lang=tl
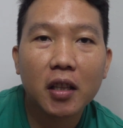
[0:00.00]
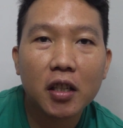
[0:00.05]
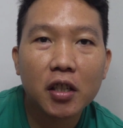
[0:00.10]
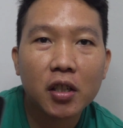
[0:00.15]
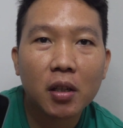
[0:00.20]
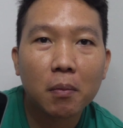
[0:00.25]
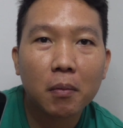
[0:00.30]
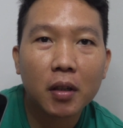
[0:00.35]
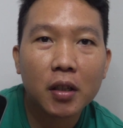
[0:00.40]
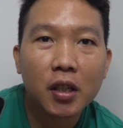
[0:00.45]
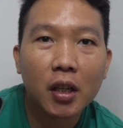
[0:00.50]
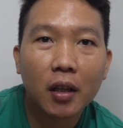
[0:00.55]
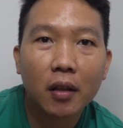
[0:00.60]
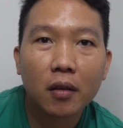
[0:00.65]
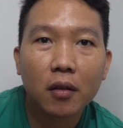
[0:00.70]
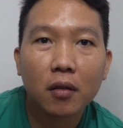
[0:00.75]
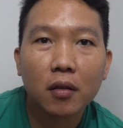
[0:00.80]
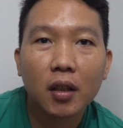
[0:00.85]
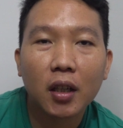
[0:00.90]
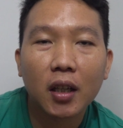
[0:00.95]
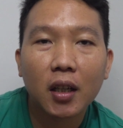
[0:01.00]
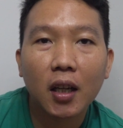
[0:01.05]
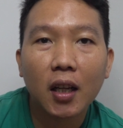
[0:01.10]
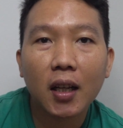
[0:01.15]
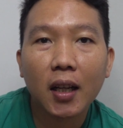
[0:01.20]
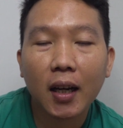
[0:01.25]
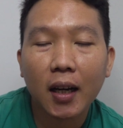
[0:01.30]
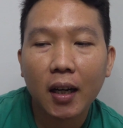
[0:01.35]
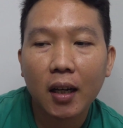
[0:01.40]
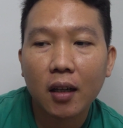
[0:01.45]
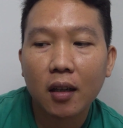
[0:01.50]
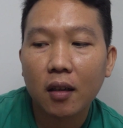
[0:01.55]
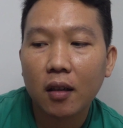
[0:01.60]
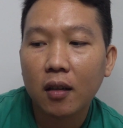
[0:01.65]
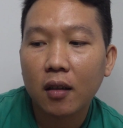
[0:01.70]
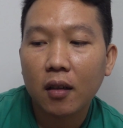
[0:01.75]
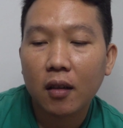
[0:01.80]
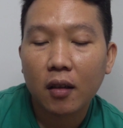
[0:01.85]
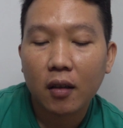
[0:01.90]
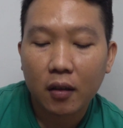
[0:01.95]
hindi siya masyado naglalag.
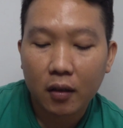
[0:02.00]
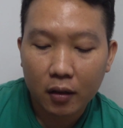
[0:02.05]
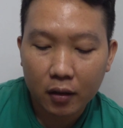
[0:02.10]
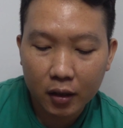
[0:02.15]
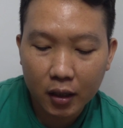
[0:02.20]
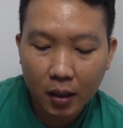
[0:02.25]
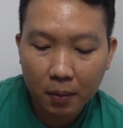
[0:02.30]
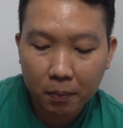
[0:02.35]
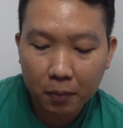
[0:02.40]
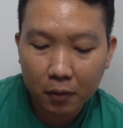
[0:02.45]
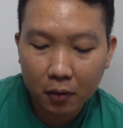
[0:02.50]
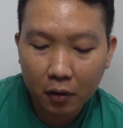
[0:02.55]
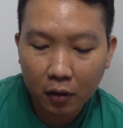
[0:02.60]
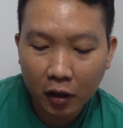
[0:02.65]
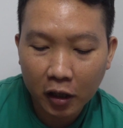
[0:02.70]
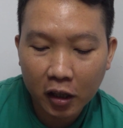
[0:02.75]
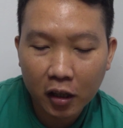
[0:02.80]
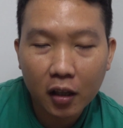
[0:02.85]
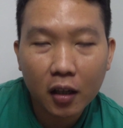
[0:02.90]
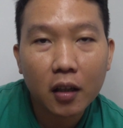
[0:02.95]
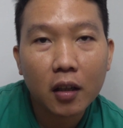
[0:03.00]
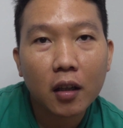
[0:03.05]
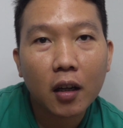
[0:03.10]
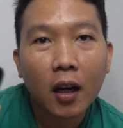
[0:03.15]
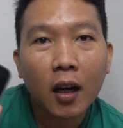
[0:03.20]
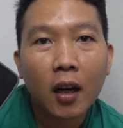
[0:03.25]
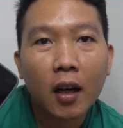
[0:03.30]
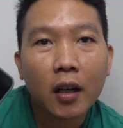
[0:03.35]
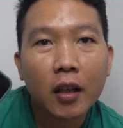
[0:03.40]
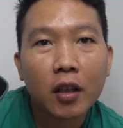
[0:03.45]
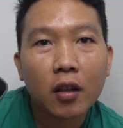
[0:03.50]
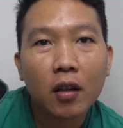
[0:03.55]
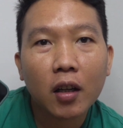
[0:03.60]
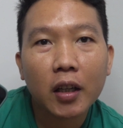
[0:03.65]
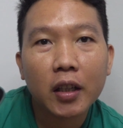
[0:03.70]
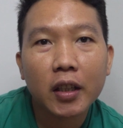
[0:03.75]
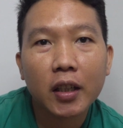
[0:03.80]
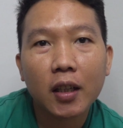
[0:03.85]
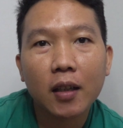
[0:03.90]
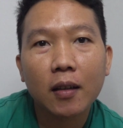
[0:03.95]
Tapos, uh, yung
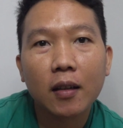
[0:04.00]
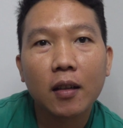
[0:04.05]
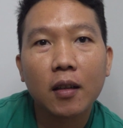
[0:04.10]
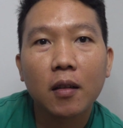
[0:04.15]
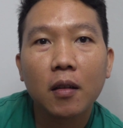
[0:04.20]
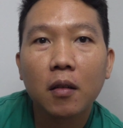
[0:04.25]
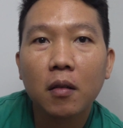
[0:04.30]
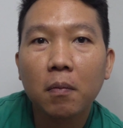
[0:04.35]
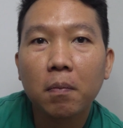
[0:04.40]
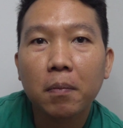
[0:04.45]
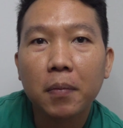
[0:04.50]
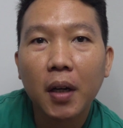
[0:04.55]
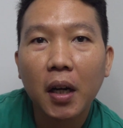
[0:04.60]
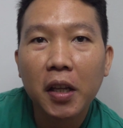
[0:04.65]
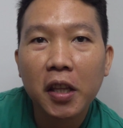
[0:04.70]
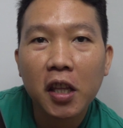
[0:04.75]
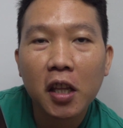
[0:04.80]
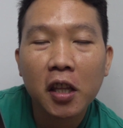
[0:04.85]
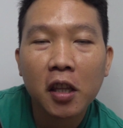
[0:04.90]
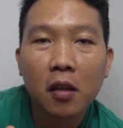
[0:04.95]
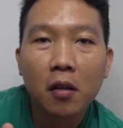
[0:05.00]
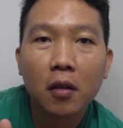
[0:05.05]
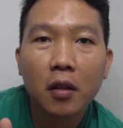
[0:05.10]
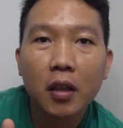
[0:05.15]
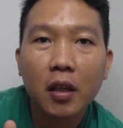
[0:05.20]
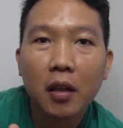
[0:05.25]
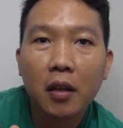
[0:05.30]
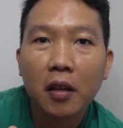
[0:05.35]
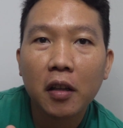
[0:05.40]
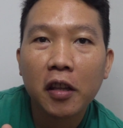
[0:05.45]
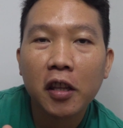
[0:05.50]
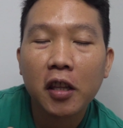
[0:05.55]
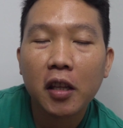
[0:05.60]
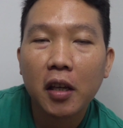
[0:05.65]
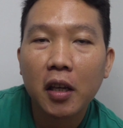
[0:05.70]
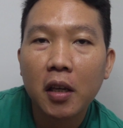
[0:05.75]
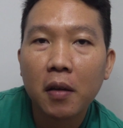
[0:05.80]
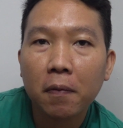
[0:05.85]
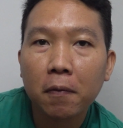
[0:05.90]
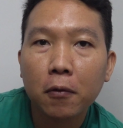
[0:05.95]
kanyang processor is
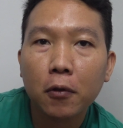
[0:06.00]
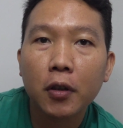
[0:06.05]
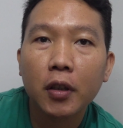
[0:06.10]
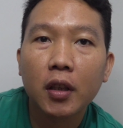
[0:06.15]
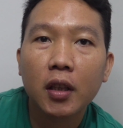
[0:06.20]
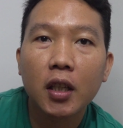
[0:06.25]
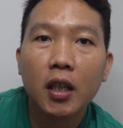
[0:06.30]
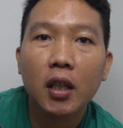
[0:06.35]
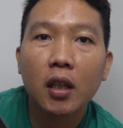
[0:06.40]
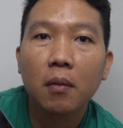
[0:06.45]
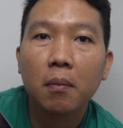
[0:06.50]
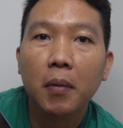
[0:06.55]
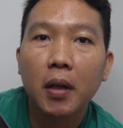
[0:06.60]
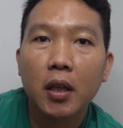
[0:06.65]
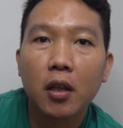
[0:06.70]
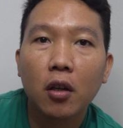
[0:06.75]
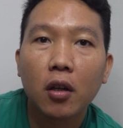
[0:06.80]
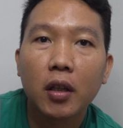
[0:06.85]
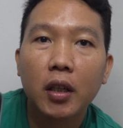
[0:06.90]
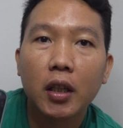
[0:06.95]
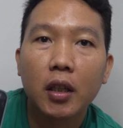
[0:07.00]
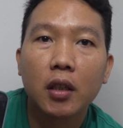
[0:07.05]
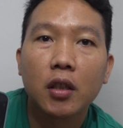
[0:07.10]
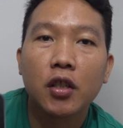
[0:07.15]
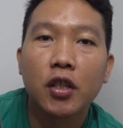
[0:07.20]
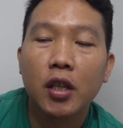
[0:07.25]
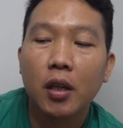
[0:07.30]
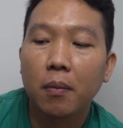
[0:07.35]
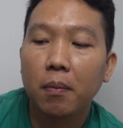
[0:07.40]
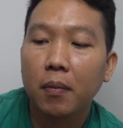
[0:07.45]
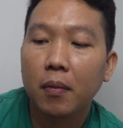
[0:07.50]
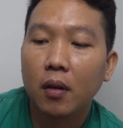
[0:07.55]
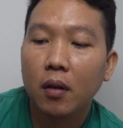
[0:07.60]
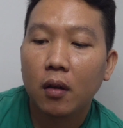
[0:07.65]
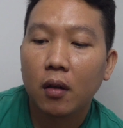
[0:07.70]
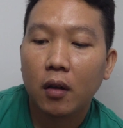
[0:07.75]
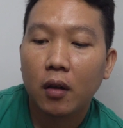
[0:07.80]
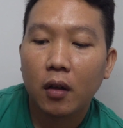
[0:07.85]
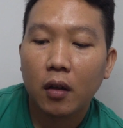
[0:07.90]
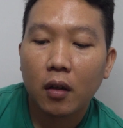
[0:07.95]
A14 Bionic chip.
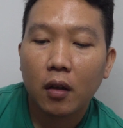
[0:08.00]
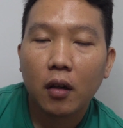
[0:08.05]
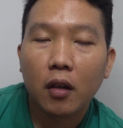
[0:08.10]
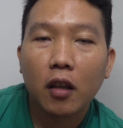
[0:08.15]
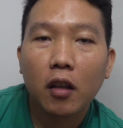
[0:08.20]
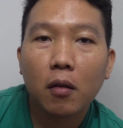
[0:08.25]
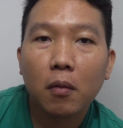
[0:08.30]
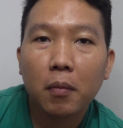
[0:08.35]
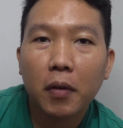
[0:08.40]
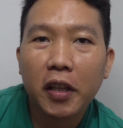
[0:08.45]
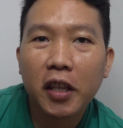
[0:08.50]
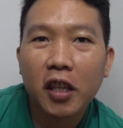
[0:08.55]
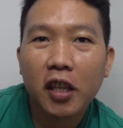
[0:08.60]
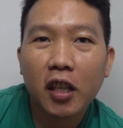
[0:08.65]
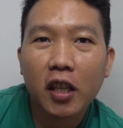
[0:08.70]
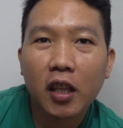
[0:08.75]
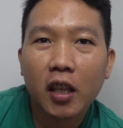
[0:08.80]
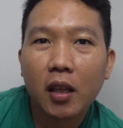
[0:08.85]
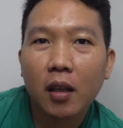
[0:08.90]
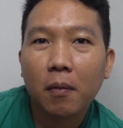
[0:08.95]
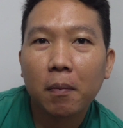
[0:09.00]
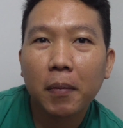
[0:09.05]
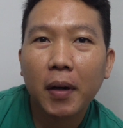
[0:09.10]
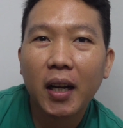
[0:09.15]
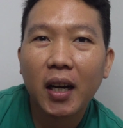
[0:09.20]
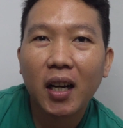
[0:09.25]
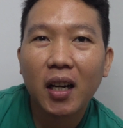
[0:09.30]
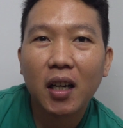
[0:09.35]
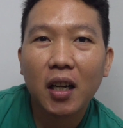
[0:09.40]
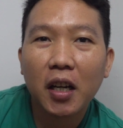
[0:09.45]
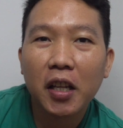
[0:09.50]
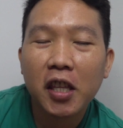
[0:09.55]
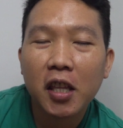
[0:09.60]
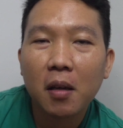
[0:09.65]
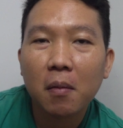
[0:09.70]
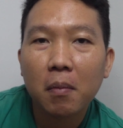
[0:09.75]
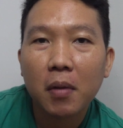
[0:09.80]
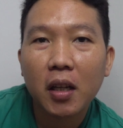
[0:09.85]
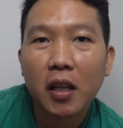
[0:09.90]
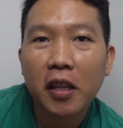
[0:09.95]
So, mas parang
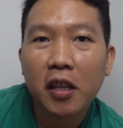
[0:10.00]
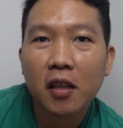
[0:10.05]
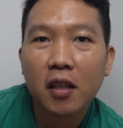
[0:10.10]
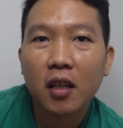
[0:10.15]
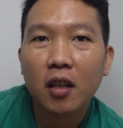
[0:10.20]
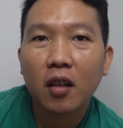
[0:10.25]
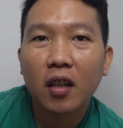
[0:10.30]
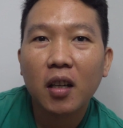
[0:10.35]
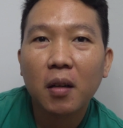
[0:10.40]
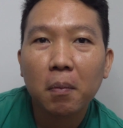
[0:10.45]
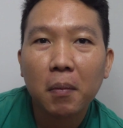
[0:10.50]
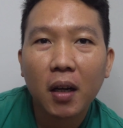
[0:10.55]
kasing bilis niya yung